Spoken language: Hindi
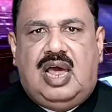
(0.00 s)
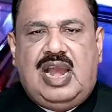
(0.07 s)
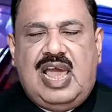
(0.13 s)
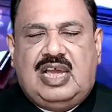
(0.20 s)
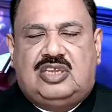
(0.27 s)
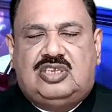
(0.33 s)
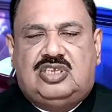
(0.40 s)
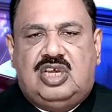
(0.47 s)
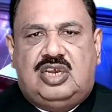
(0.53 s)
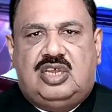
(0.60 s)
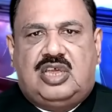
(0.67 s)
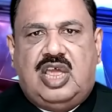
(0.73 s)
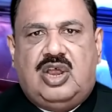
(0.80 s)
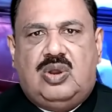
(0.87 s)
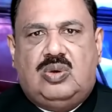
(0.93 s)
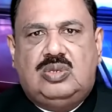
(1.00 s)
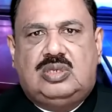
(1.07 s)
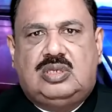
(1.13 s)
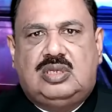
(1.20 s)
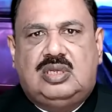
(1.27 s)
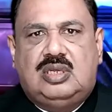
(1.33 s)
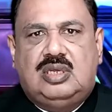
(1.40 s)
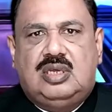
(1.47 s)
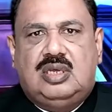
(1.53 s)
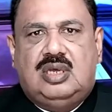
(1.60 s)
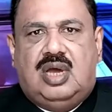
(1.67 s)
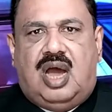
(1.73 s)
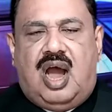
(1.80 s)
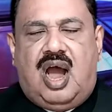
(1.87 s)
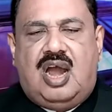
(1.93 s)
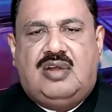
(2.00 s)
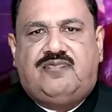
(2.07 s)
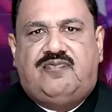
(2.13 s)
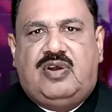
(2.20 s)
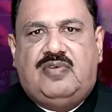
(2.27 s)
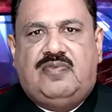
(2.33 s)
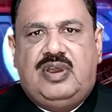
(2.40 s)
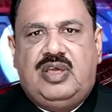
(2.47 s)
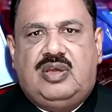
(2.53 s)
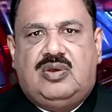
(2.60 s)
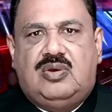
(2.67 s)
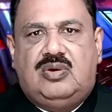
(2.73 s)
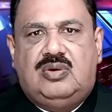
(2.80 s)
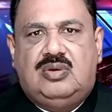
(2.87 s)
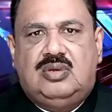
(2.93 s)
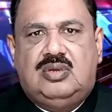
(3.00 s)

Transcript: इलेक्शन के रोज आठ फरवरी को